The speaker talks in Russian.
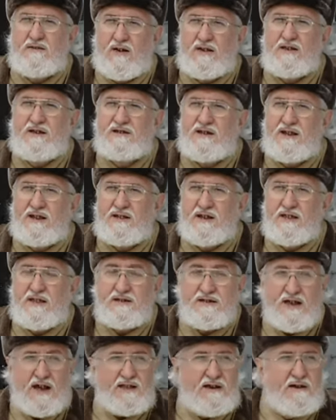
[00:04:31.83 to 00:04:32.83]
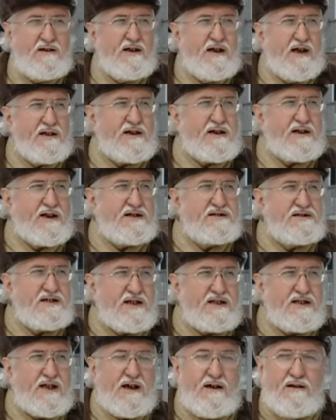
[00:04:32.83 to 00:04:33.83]
два десятилетия назад, эта
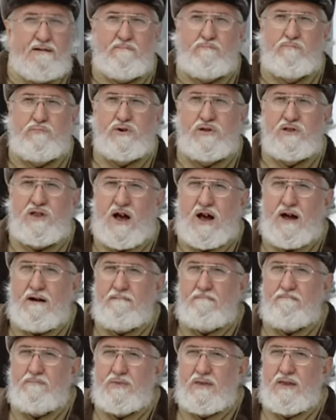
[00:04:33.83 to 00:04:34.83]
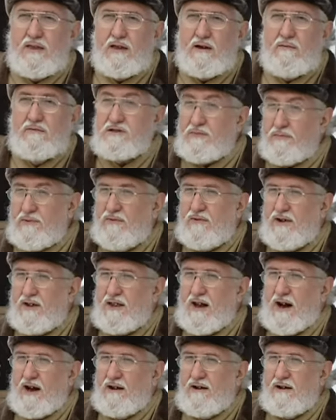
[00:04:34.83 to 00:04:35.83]
газета была
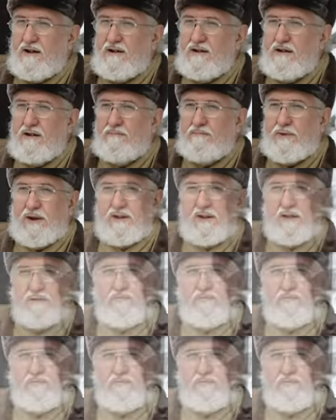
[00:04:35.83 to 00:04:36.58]
возобновлена, и портрет